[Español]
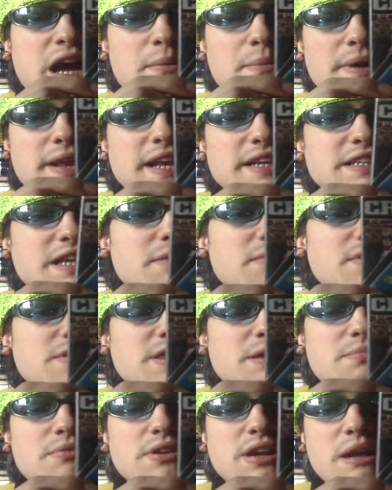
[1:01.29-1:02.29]
apenas hay
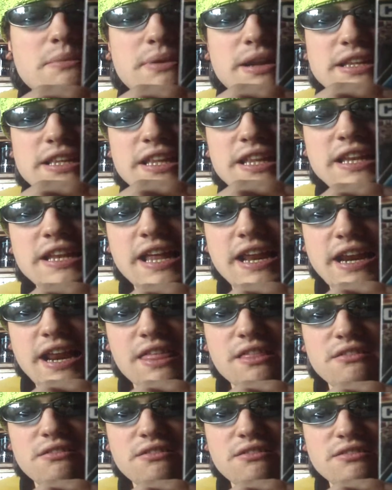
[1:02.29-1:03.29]
voces, porque aparte del
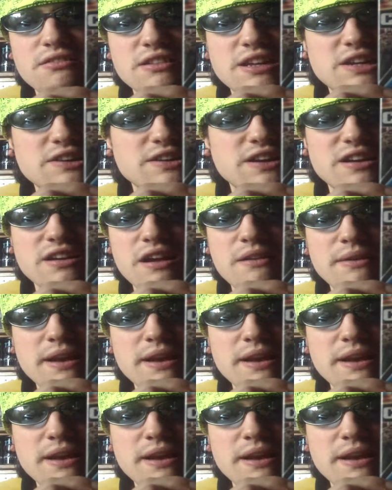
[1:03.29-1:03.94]
narrador, creo que